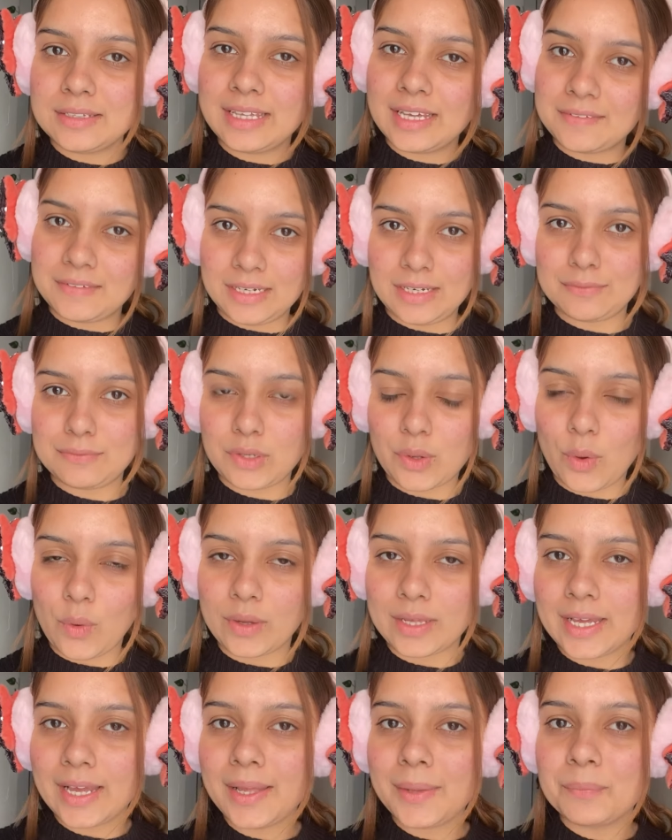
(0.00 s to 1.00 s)
ये वाला
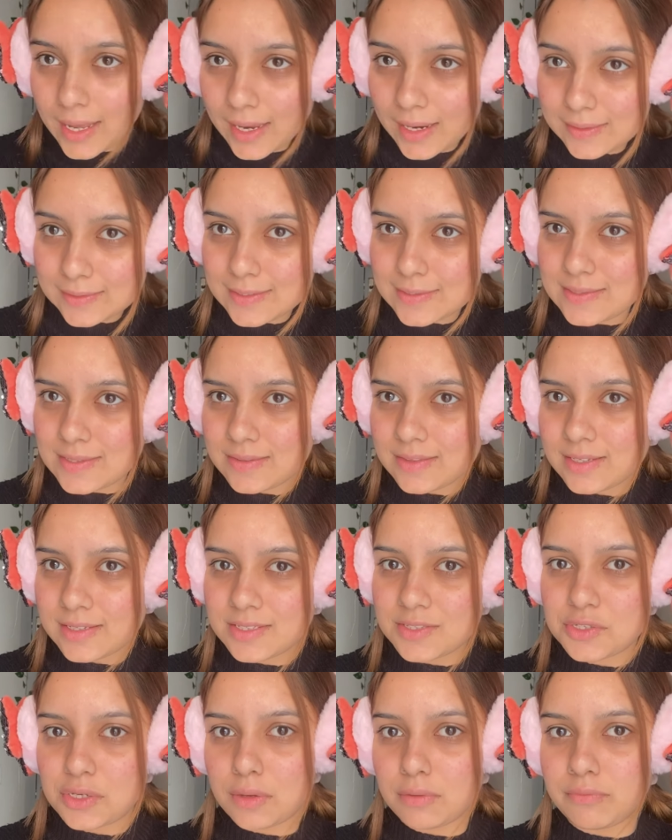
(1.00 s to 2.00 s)
ब्लॉग है एंड दिस इज द
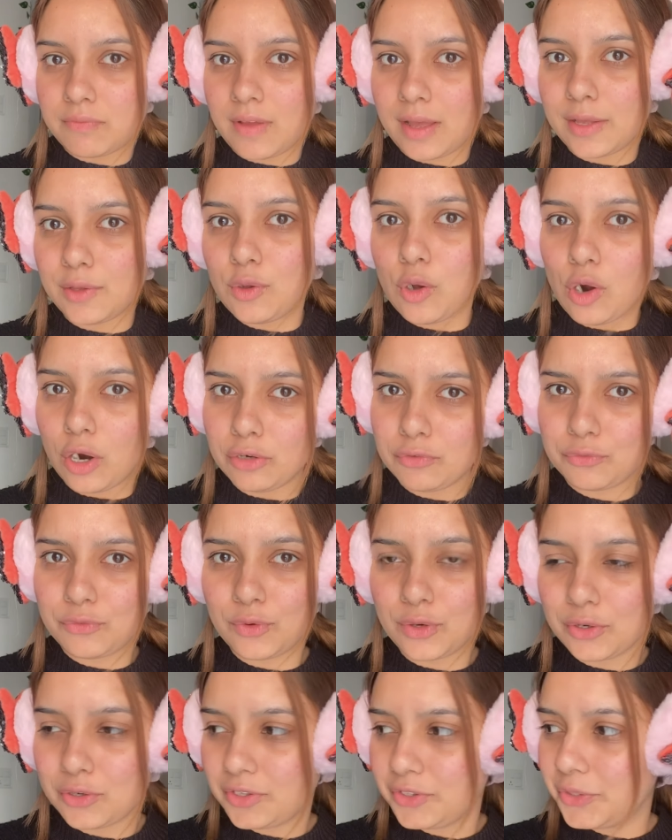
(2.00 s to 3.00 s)
स्टफ आई गॉट
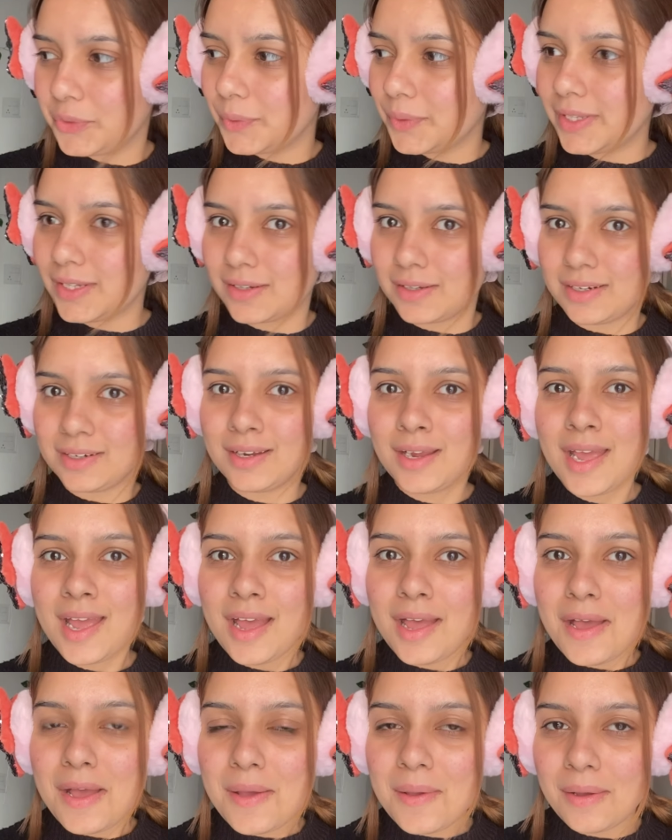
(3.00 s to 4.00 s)
फॉर न्यू ईयर
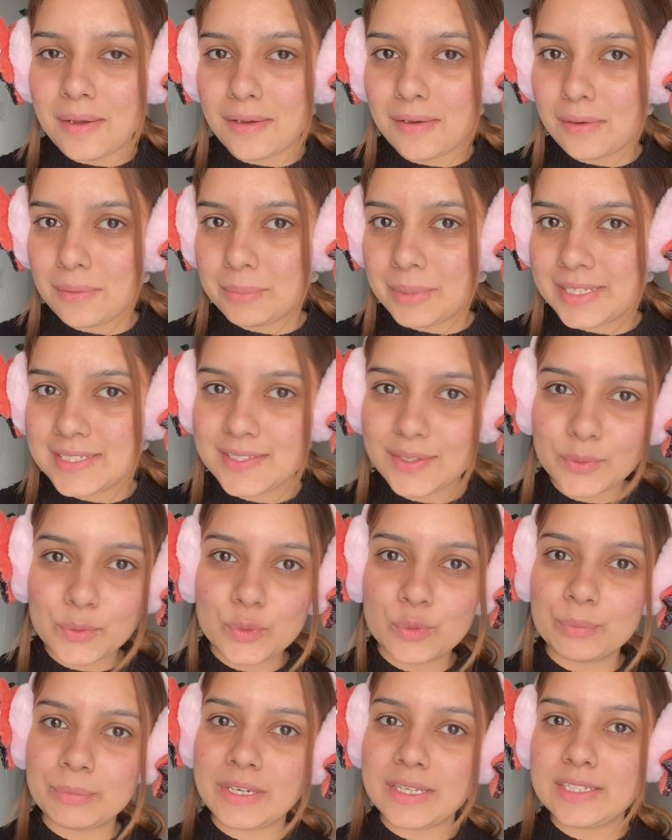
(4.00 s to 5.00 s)
मैं ऐसे
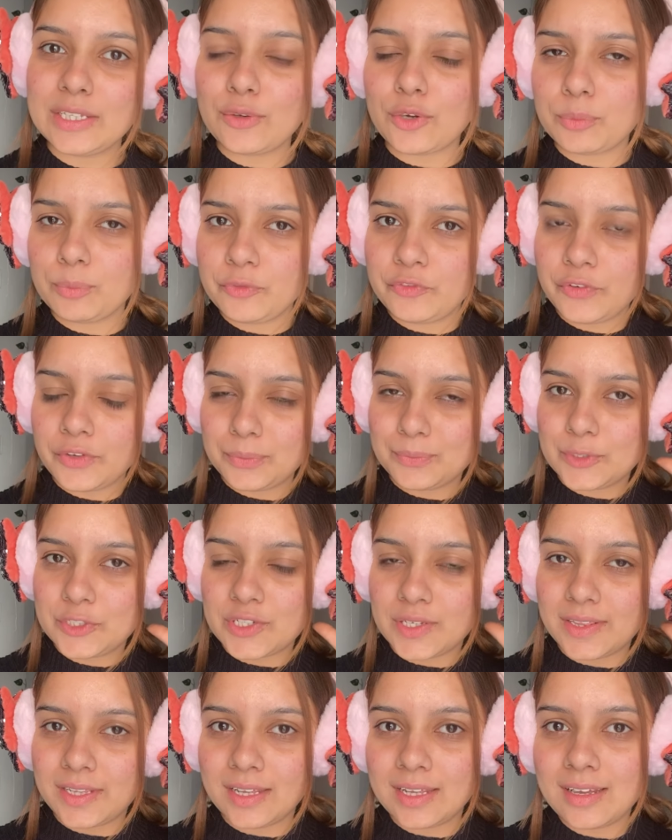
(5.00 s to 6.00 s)
घूम रही थी और फिर
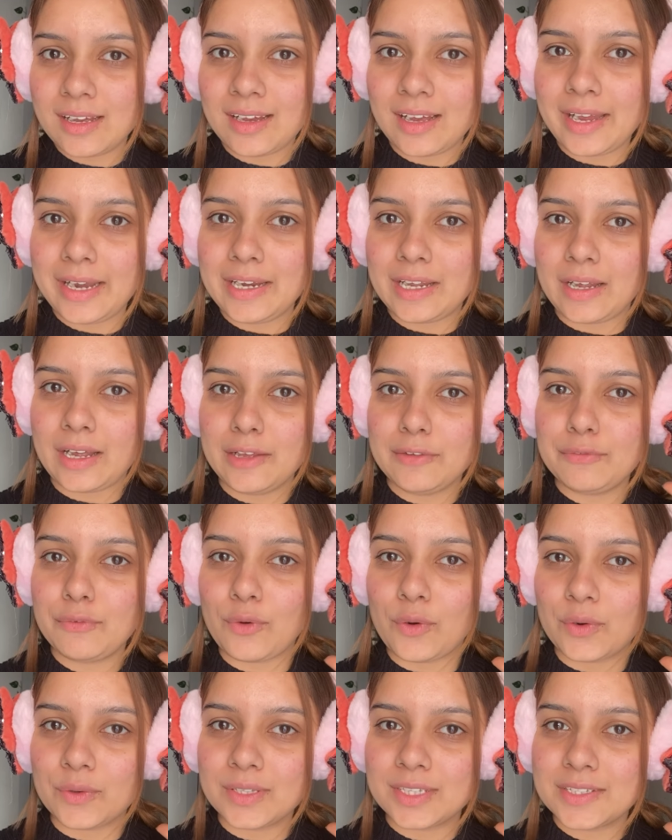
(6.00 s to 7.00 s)
मुझे दिखा एंड आई
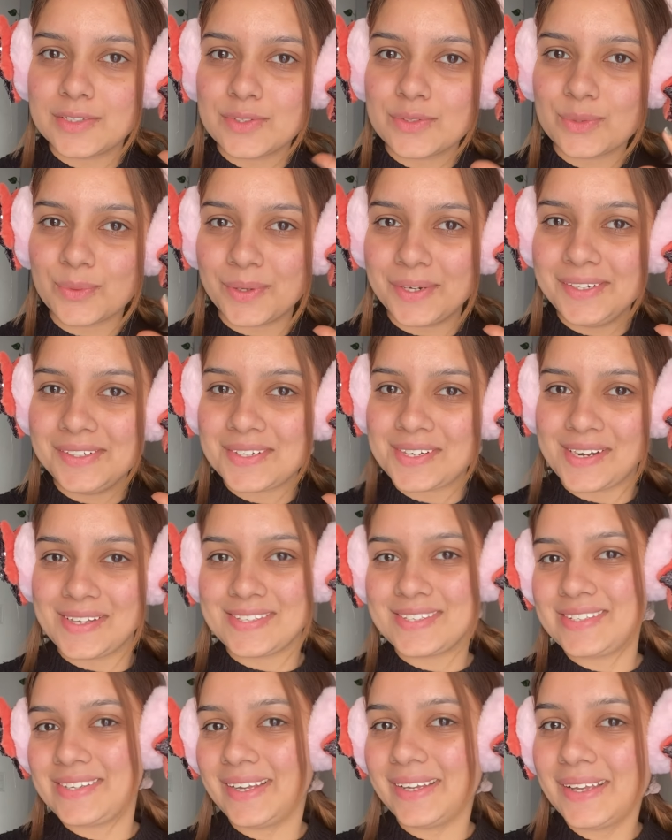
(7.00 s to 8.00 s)
फाउंड दिस सो
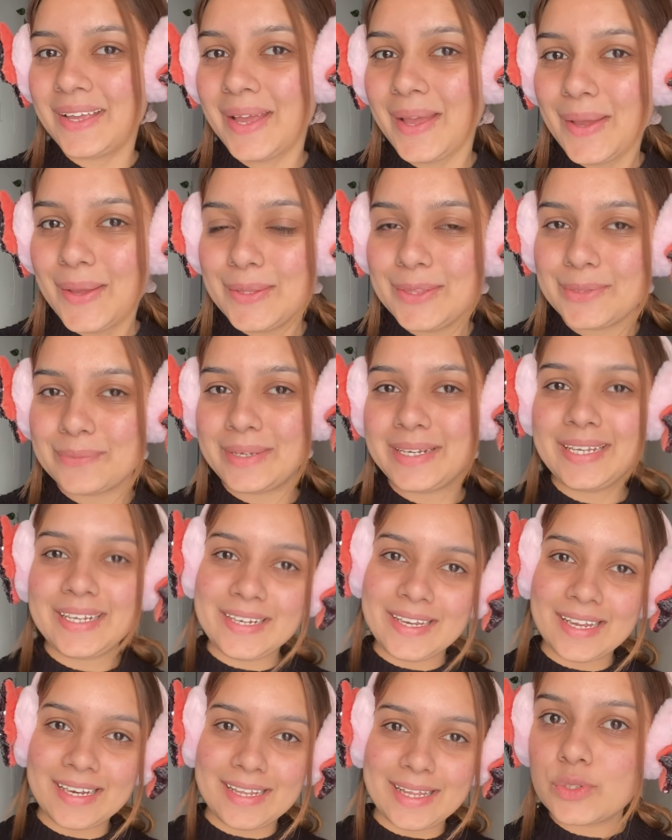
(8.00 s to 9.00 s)
इंटरेस्टिंग तो मैंने
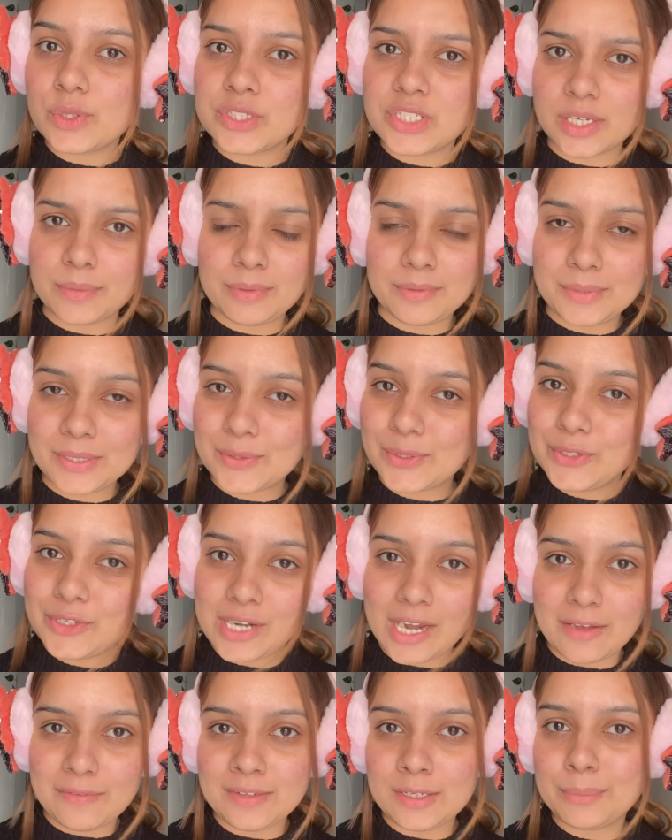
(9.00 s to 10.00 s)
ले लिया जब भी मेरे को
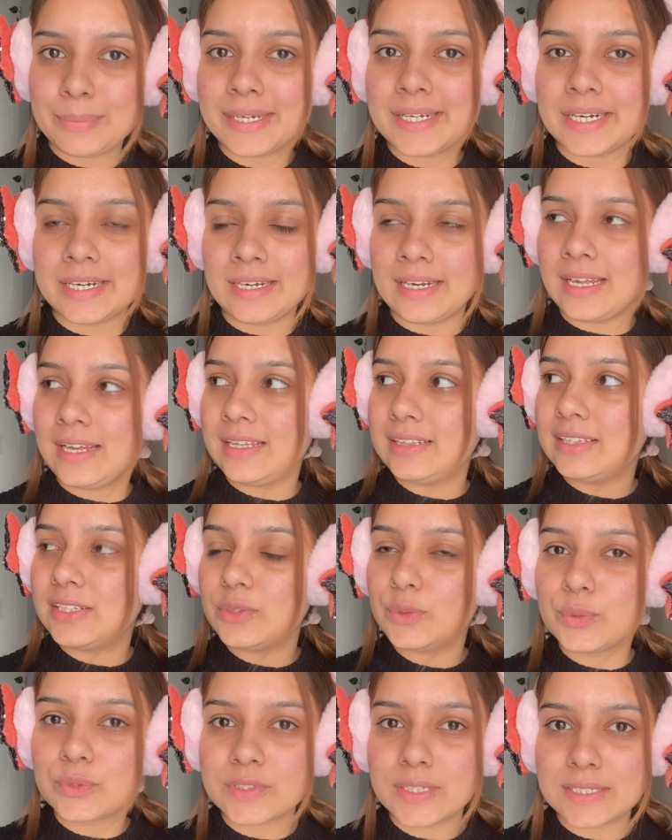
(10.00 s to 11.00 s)
ट्रैवल भी करना है इतना
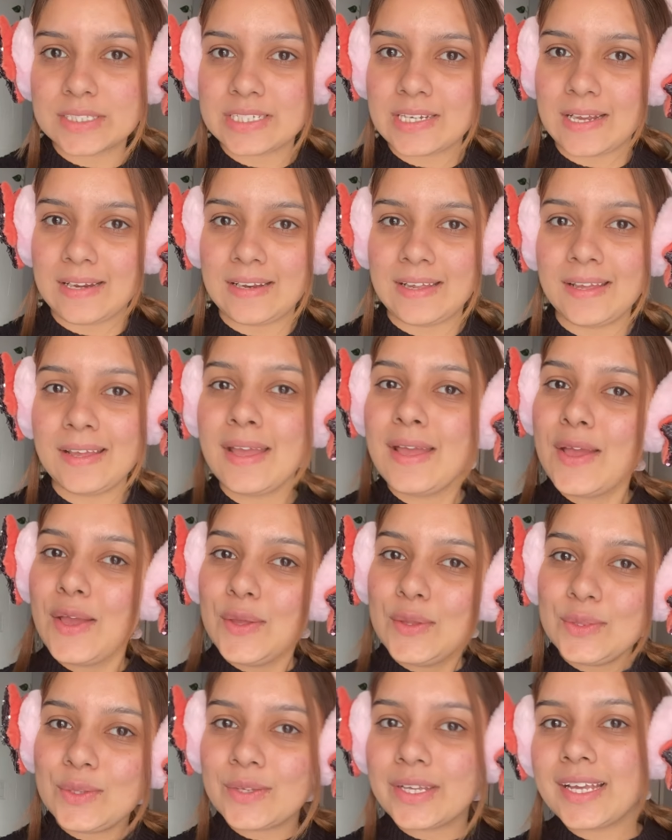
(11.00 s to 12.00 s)
दूर तक जाना है
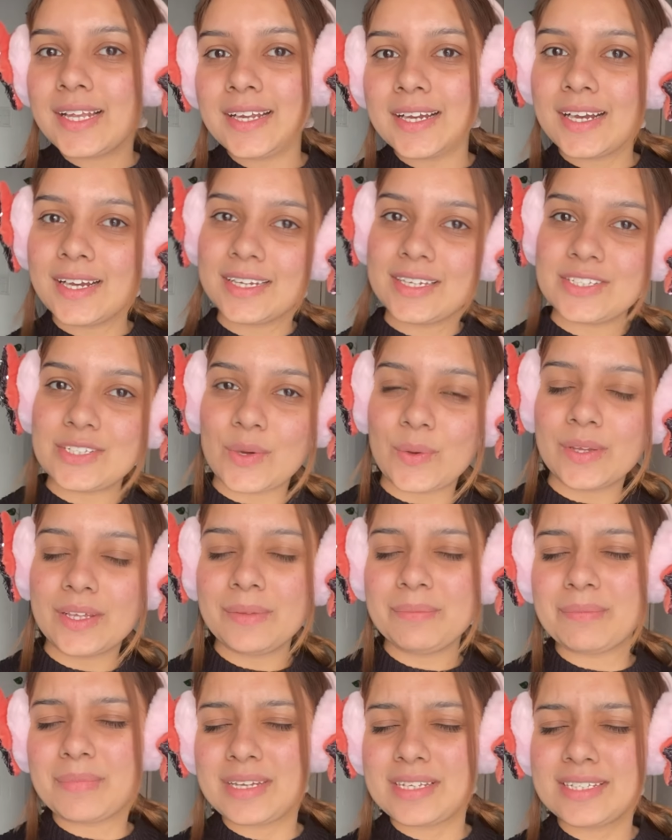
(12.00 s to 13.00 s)
तो ये लगा के
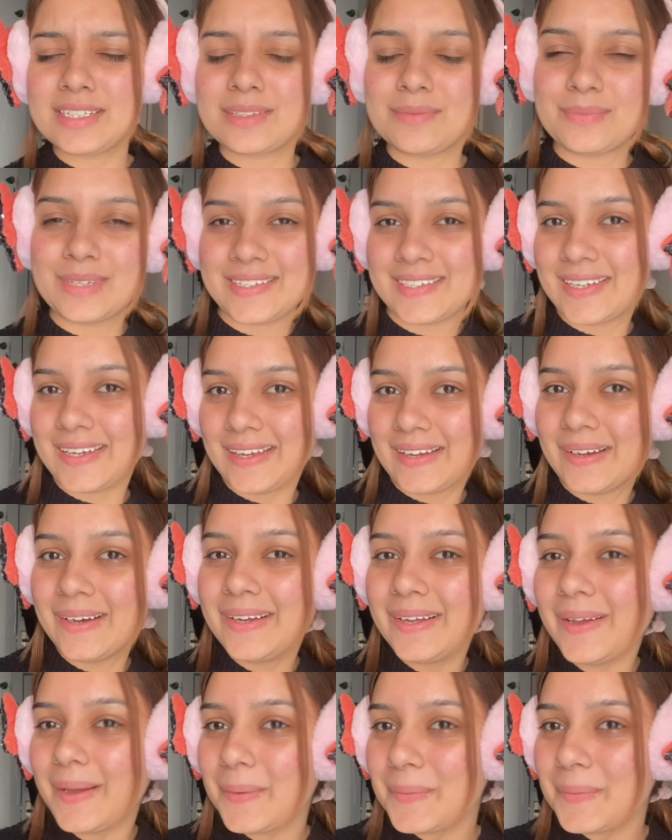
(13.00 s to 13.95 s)
जाऊँगी मस्त मज़ा आएगा